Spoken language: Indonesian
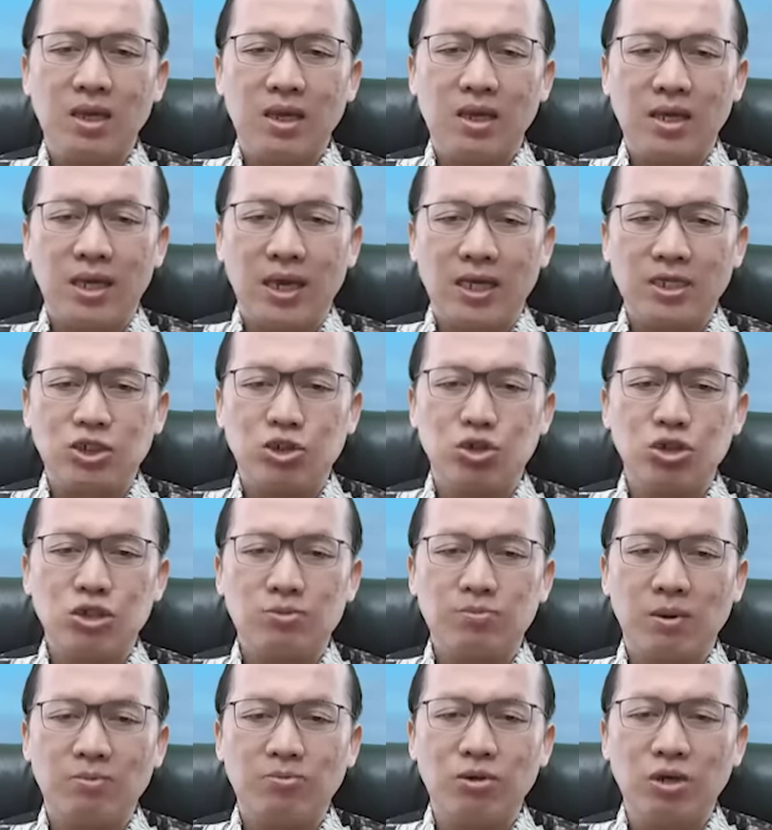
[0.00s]

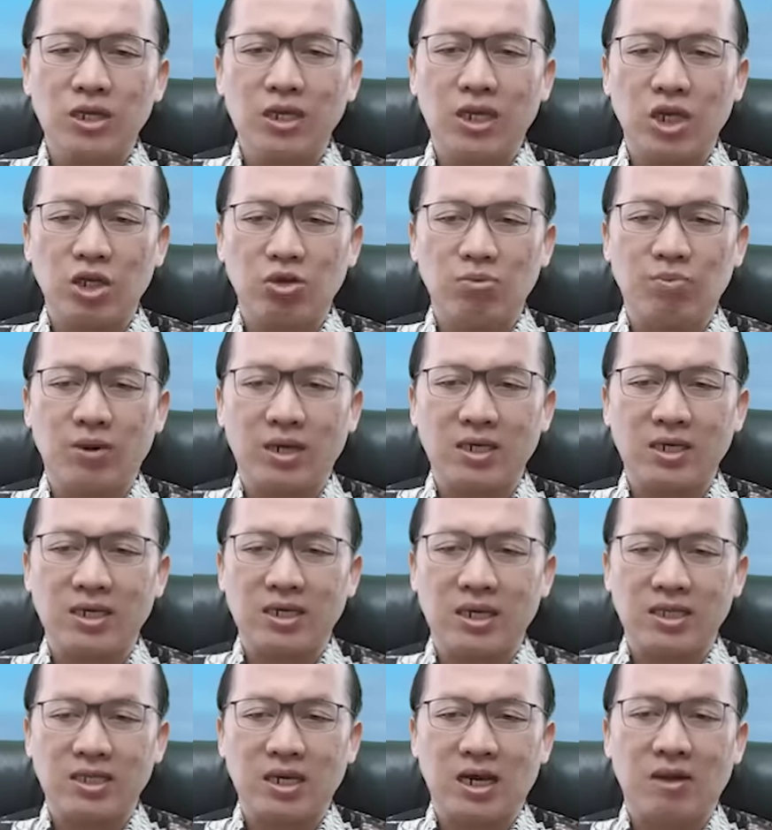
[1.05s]
Yesus pemulih
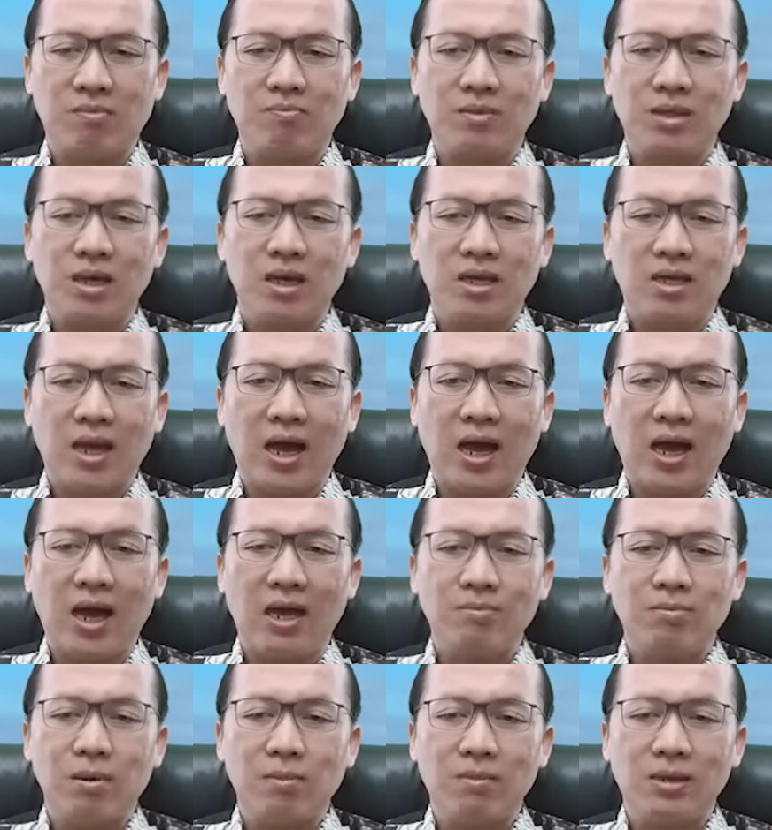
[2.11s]
kehidupan kita
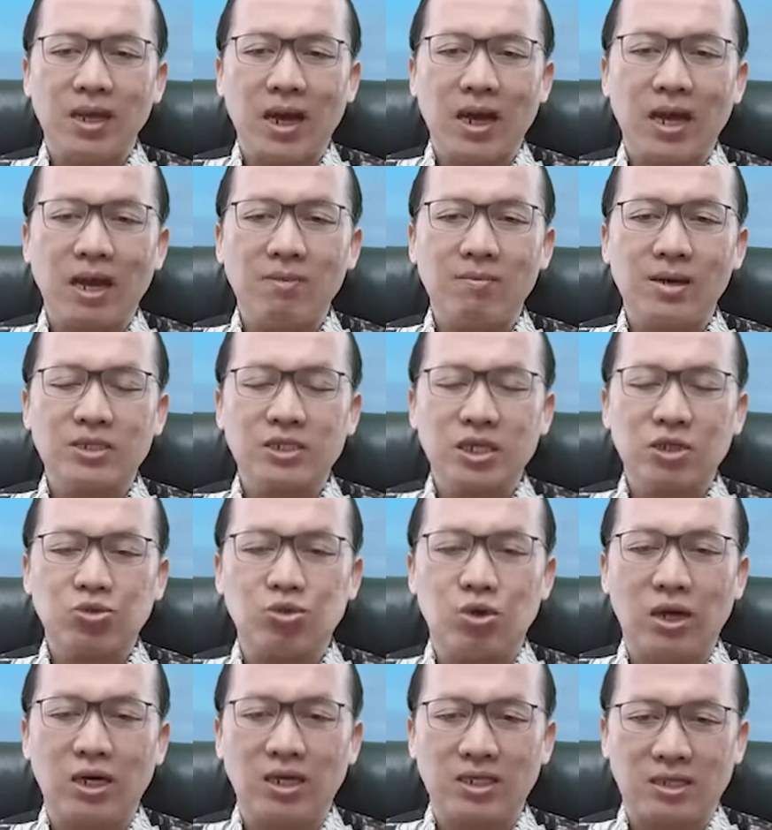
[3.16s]
dan pemelihara masa
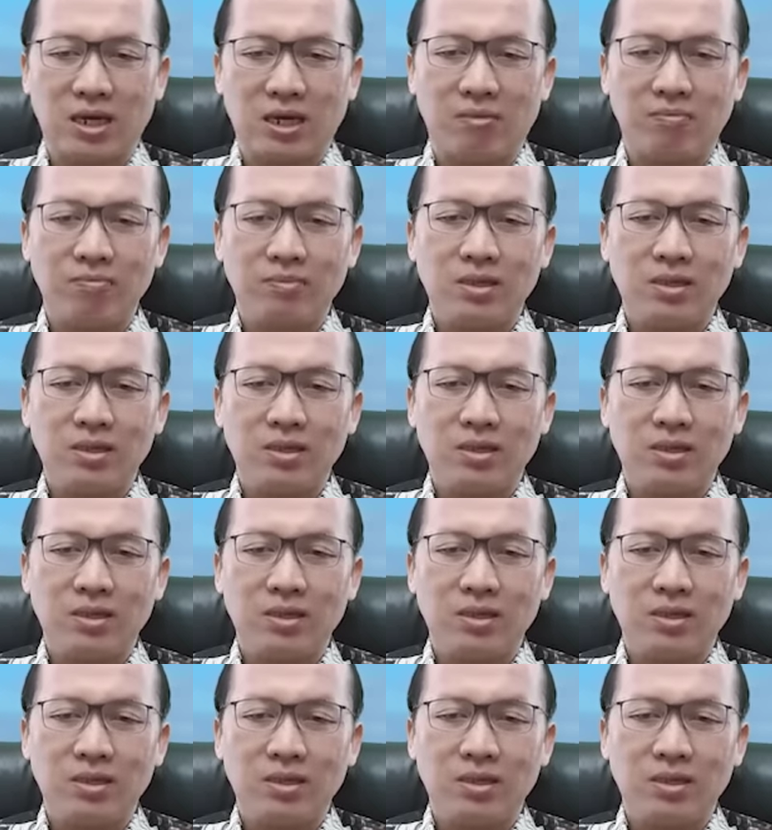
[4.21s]
tua kita.